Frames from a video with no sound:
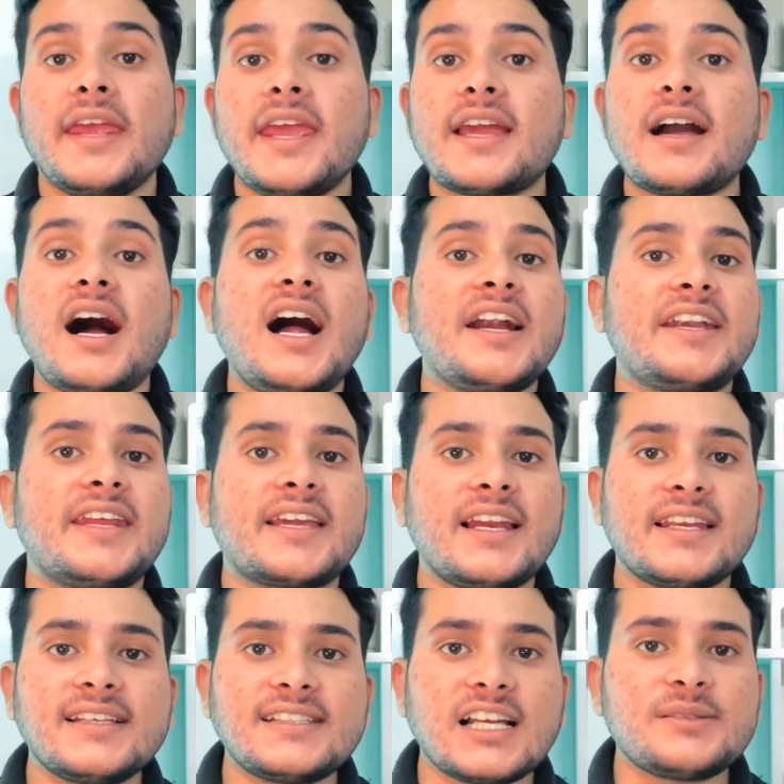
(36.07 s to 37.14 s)
एक आर्टिकल
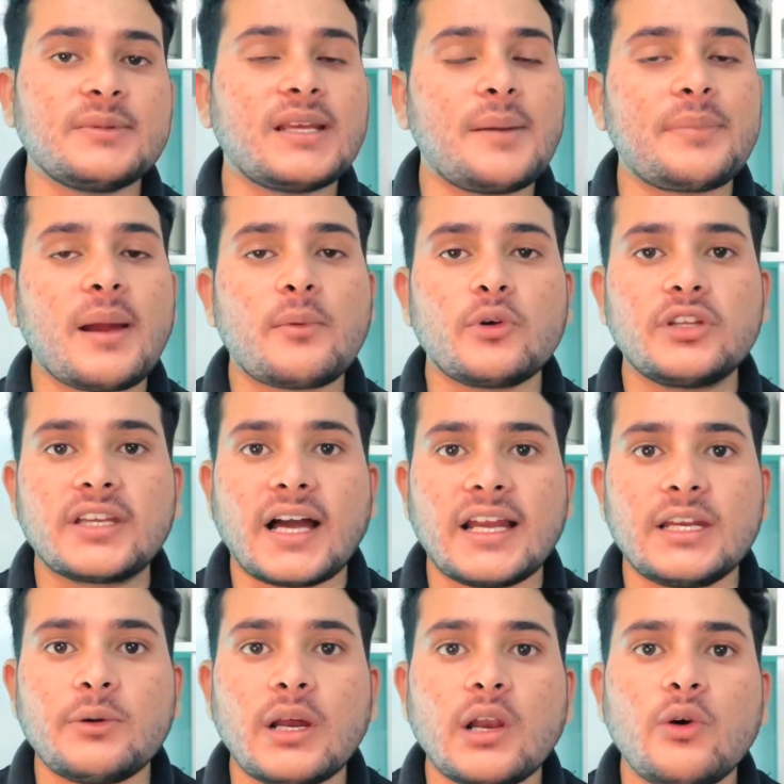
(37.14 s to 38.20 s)
के साथ में यहाँ पे आपको
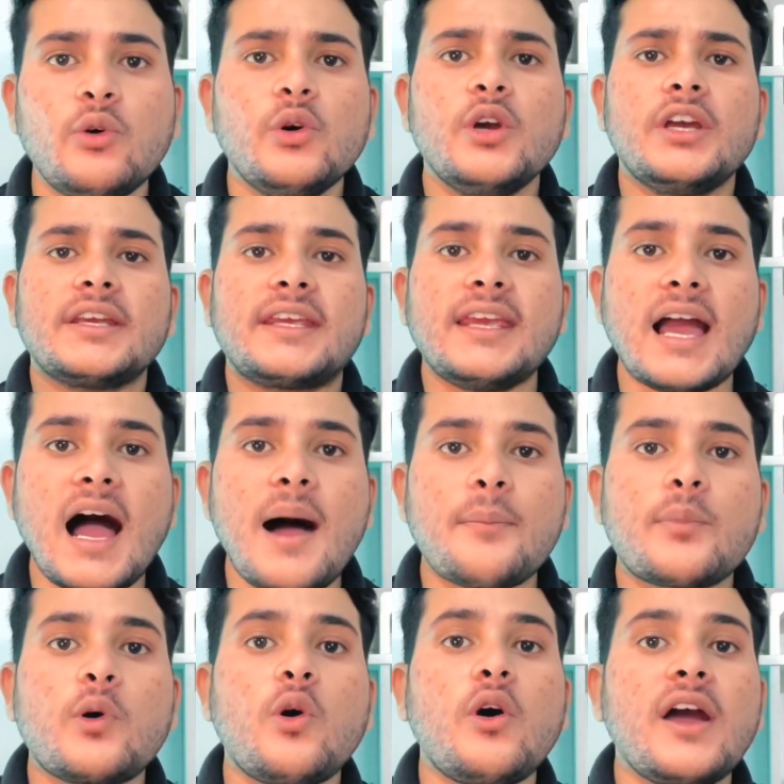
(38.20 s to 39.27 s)
दिखाने वाला हूँ कि
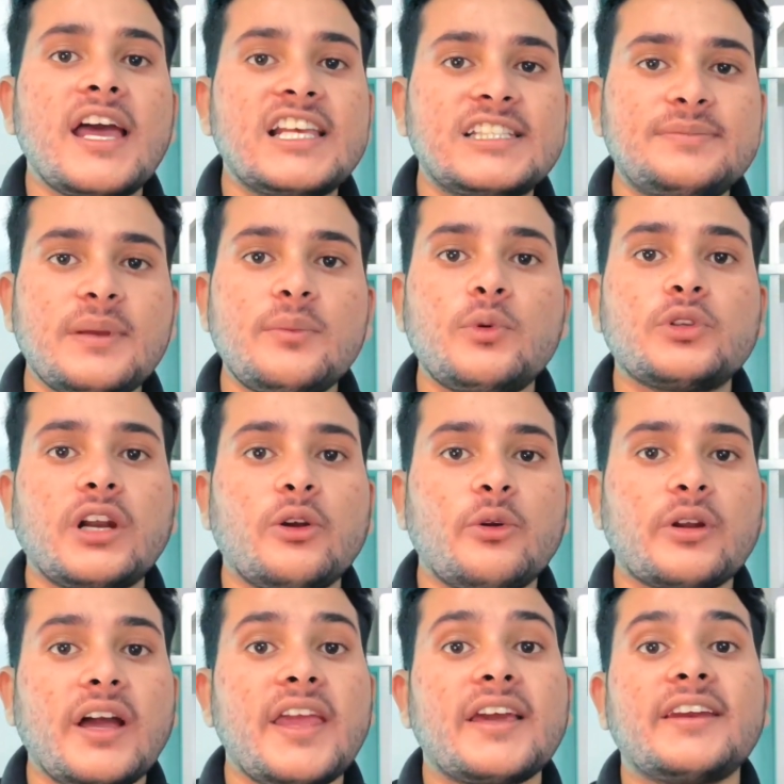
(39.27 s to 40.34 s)
आपको एस बी मुद्रा लोन
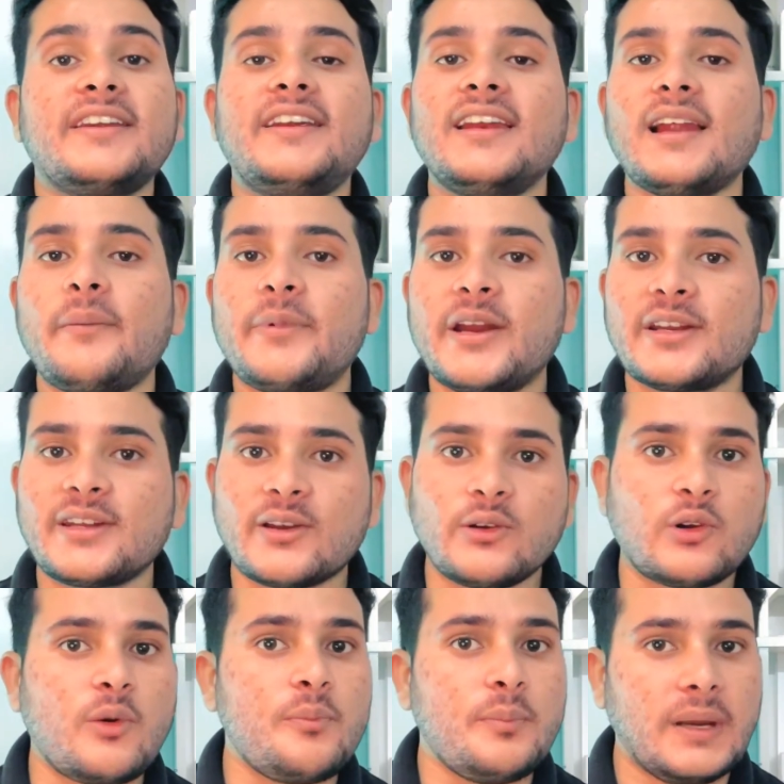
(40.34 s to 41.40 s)
का एक रियल अपडेट देखने
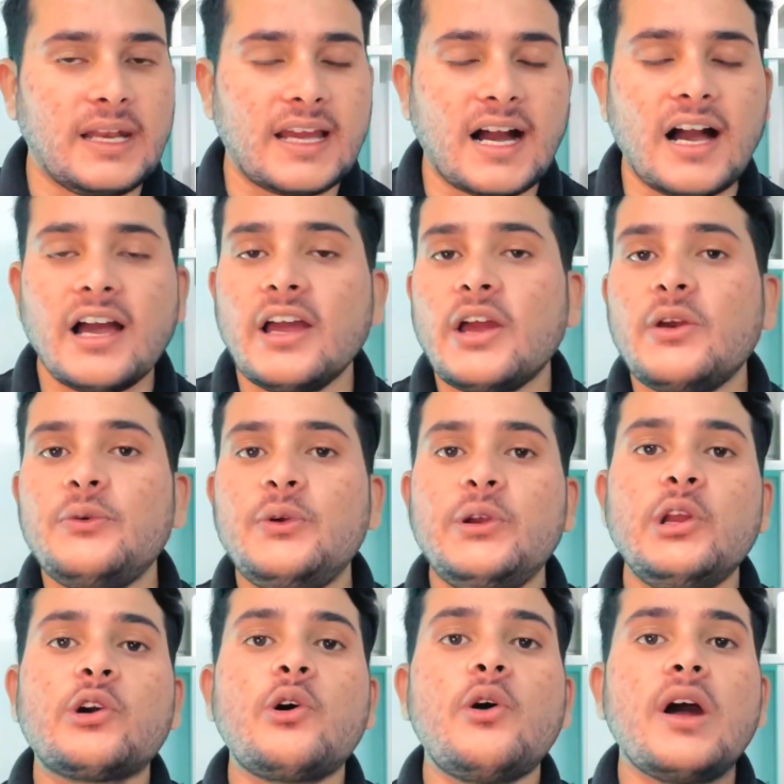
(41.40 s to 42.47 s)
को मिलेगा
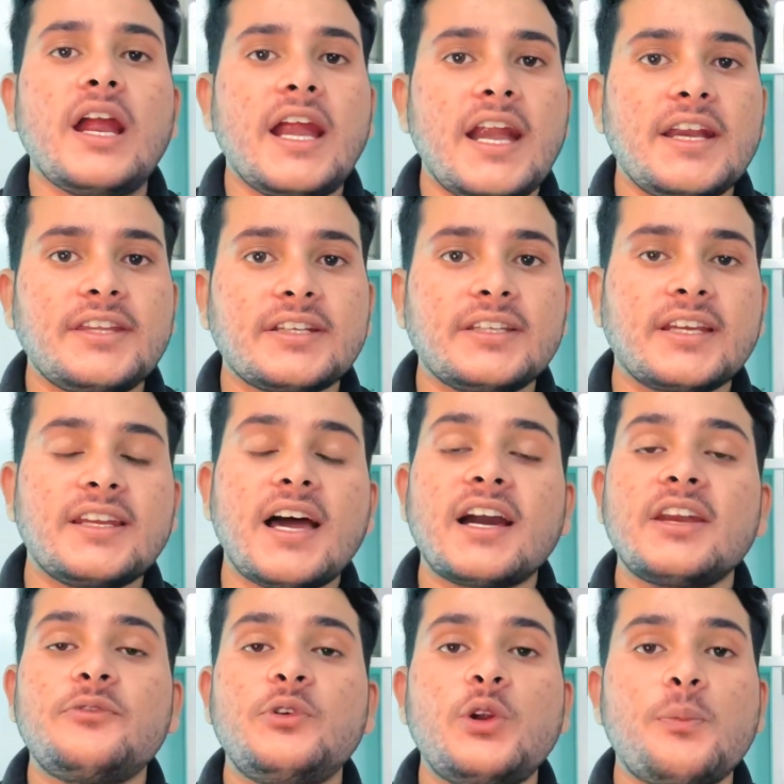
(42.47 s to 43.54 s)
वीडियो को एंड तक देखना
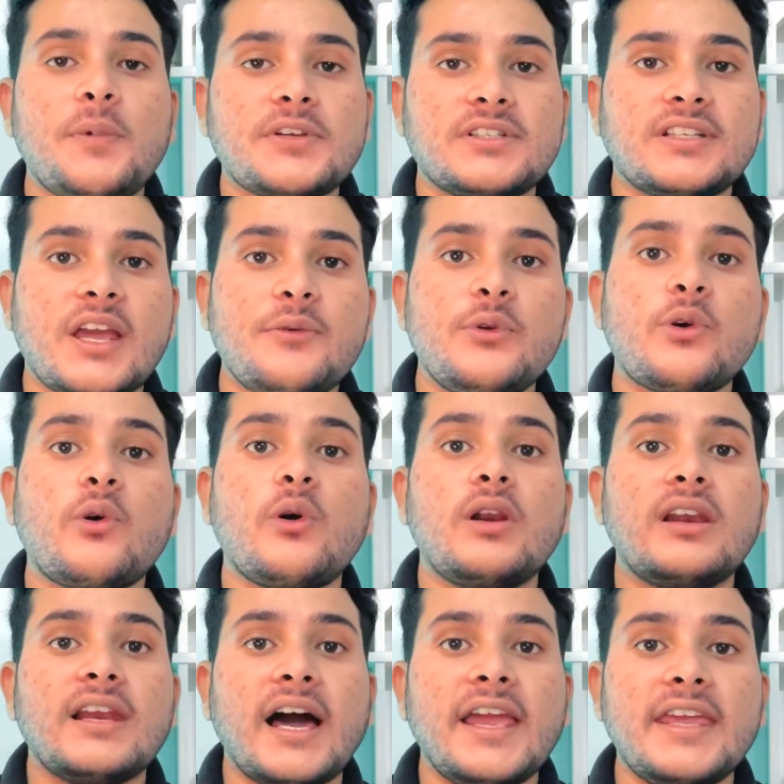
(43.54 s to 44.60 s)
अगर वीडियो पसंद आए वीडियो को
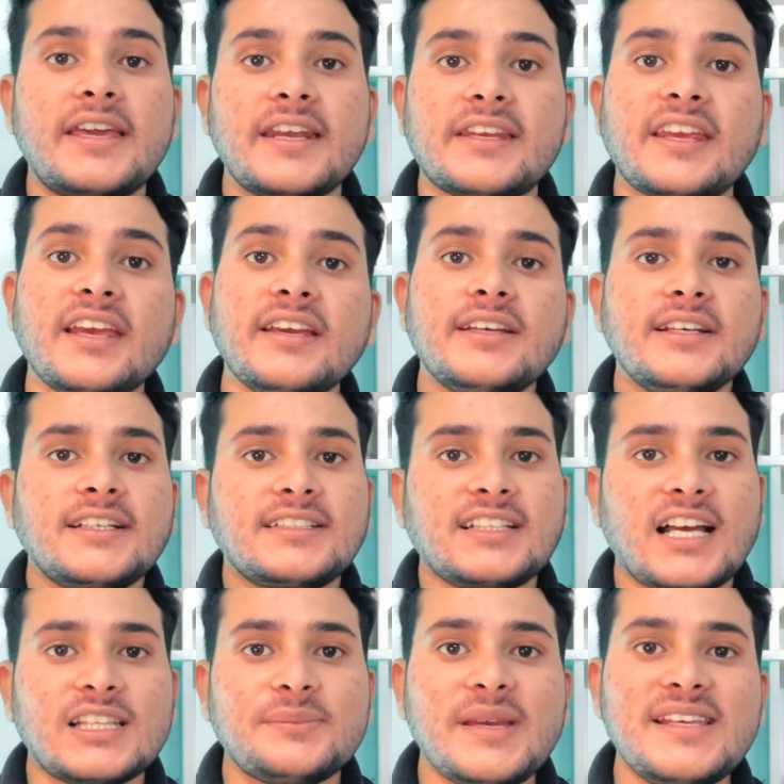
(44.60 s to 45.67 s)
लाइक करके
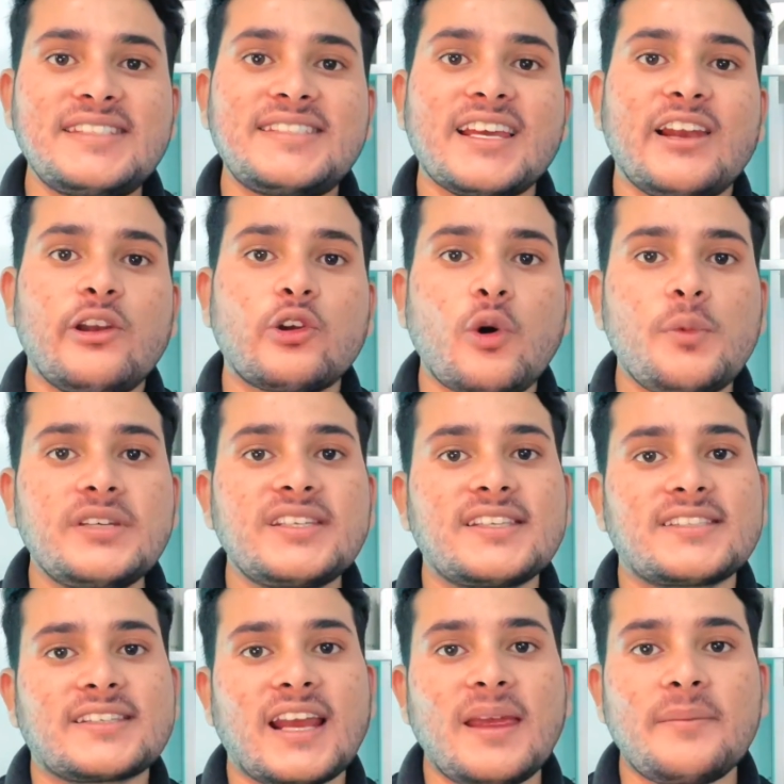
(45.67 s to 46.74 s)
साथ में इस चैनल को भी
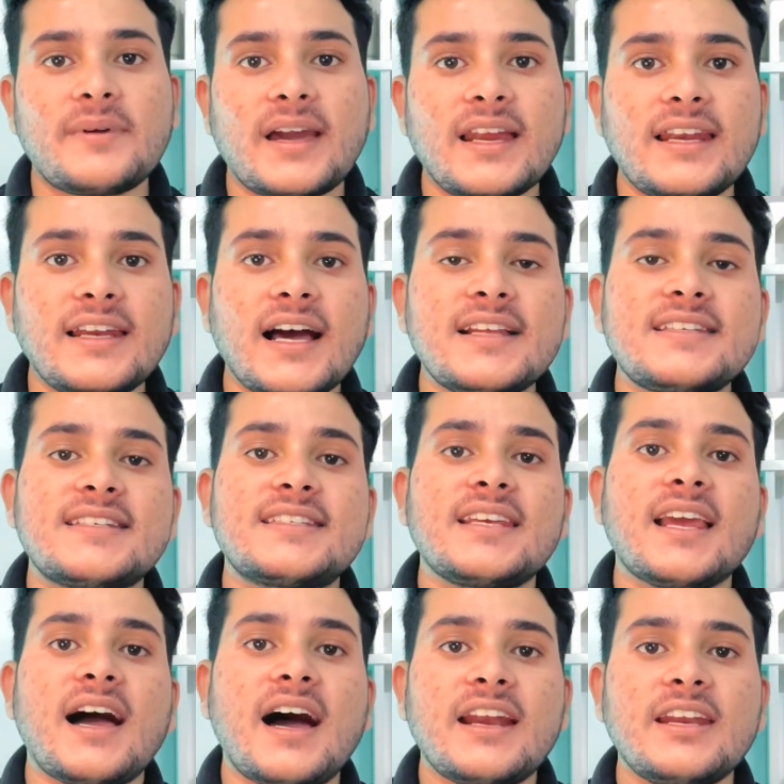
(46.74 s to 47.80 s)
सब्सक्राइब करना
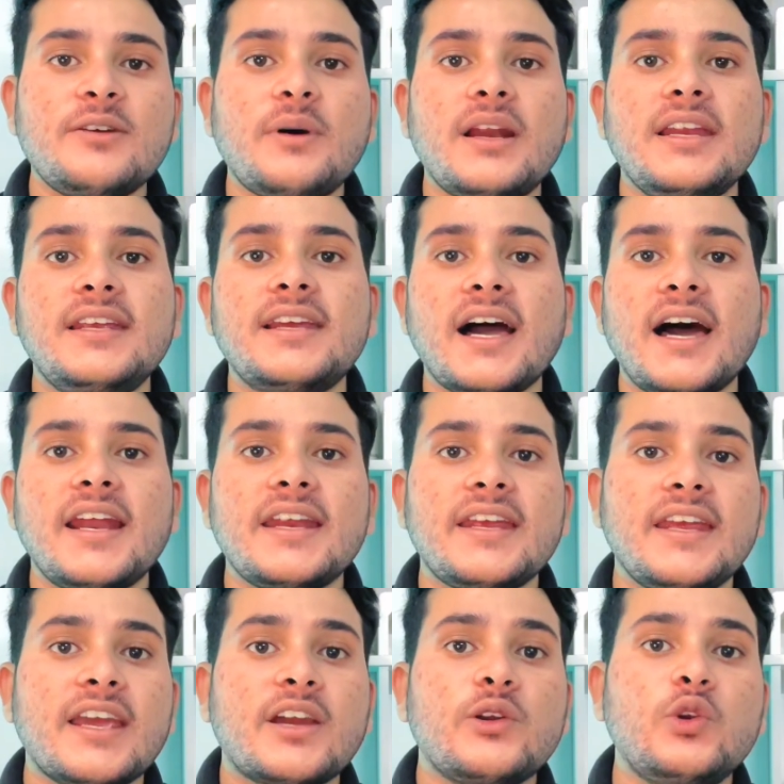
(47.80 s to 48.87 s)
जिससे आने वाली हर
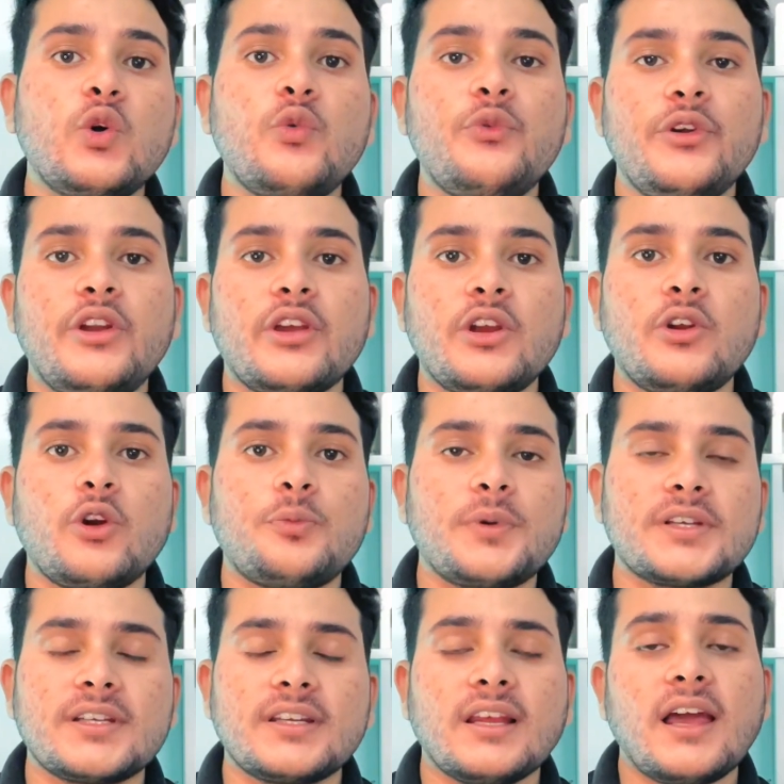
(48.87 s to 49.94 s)
एक न्यू वीडियो की
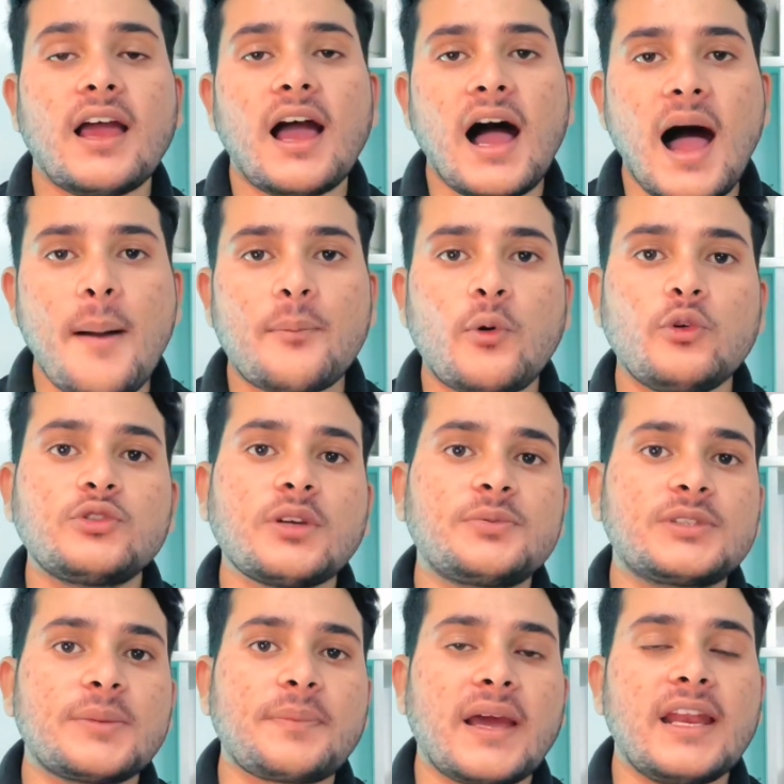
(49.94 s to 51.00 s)
नोटिफिकेशन आपको
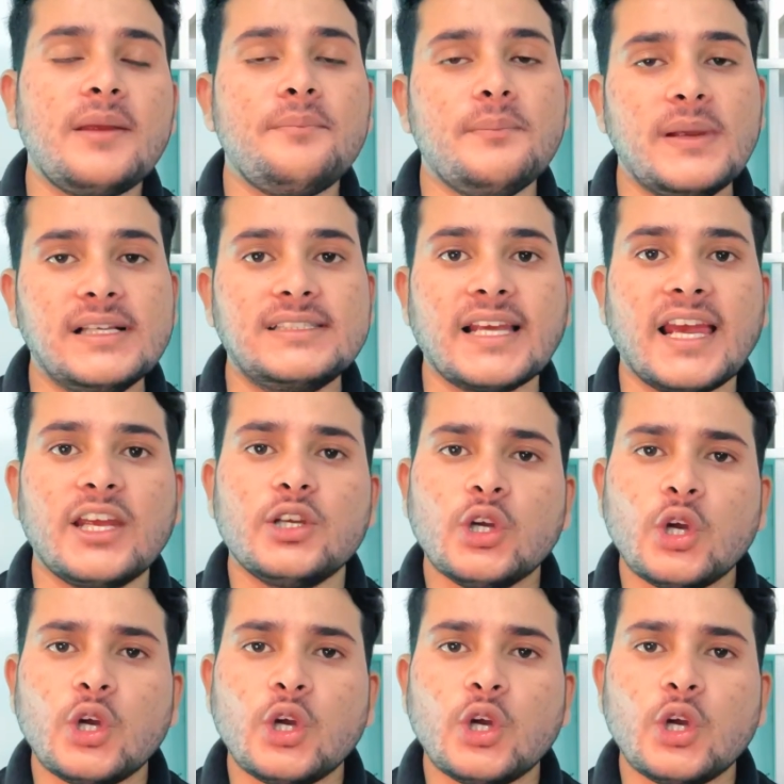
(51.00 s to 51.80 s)
सबसे पहले मिल जाए